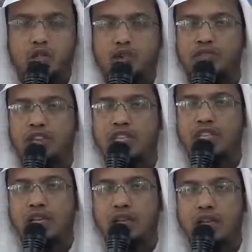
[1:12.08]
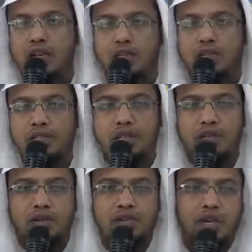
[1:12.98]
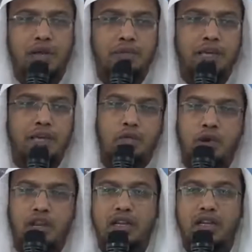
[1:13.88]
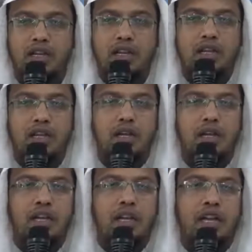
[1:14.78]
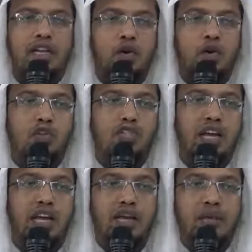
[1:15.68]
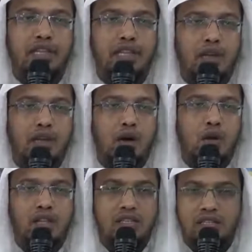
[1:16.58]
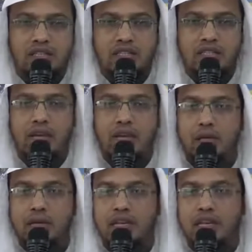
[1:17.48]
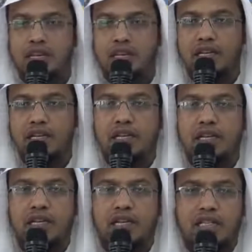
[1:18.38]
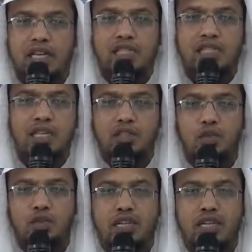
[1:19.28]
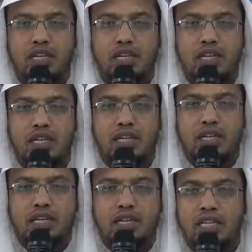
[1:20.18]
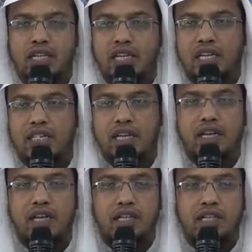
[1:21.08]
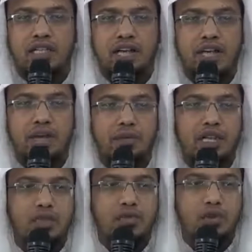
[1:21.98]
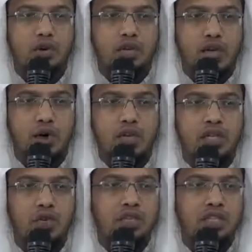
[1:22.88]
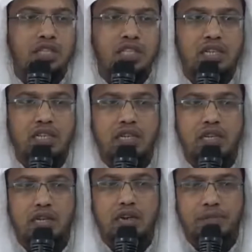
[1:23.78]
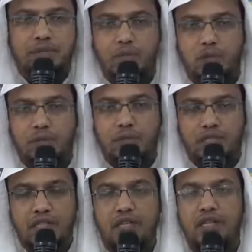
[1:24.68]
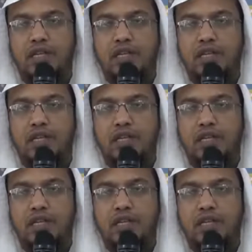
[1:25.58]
তখন ফেরেশতারা নবী সাল্লা সাল্লামকে বললেন এটা হলো জাহান্নামীদের আওয়াজ জাহান্নামীদের শাস্তি চলছে সে সাজায় জাহান্নামীরা যে বিকট আওয়াজ করছে সেটাই আপনি শুনতে পাচ্ছেন